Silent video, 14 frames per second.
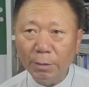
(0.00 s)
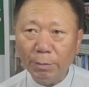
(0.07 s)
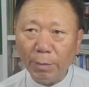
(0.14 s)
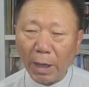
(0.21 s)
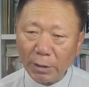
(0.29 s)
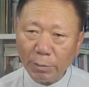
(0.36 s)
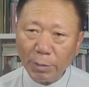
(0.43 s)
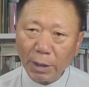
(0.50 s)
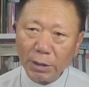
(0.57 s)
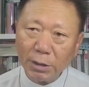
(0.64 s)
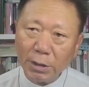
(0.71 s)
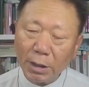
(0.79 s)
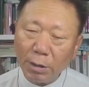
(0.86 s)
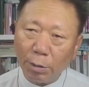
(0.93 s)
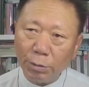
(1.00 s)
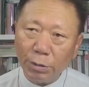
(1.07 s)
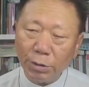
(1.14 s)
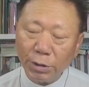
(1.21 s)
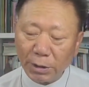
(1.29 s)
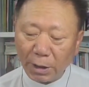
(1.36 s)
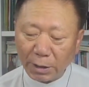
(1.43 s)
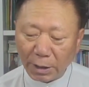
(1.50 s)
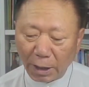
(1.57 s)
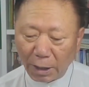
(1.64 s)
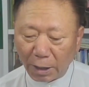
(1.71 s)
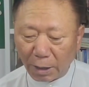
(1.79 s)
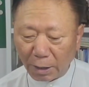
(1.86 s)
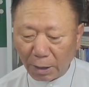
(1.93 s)
마지막 시대는 어떤
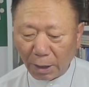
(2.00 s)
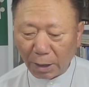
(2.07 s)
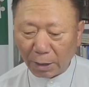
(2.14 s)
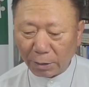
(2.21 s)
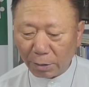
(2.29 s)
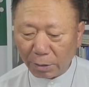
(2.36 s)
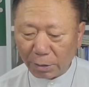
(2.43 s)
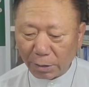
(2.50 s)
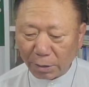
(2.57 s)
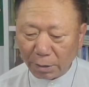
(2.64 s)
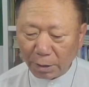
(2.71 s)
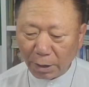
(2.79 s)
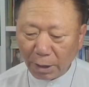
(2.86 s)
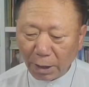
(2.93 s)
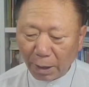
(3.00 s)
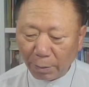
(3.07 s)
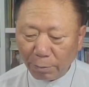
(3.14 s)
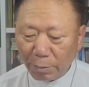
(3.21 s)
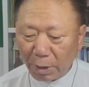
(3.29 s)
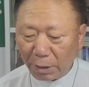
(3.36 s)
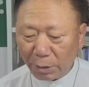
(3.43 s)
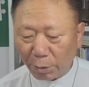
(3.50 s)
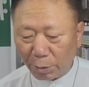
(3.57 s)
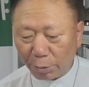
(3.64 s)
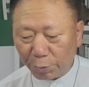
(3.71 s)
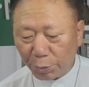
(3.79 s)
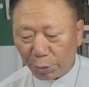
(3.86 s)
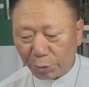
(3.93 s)
시대냐 하는 것을
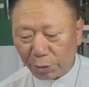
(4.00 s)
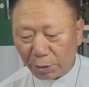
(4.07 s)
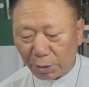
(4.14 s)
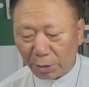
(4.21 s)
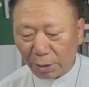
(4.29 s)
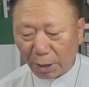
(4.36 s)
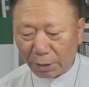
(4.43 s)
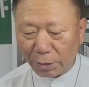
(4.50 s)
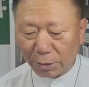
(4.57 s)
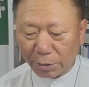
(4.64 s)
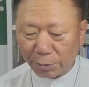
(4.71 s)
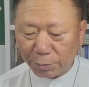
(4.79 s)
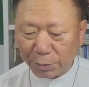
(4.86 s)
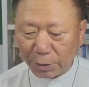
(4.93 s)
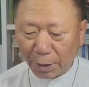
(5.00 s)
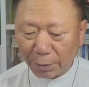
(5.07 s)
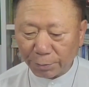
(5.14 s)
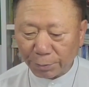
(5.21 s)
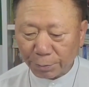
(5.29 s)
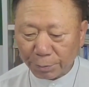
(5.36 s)
한마디로 표시를 하셨습니다.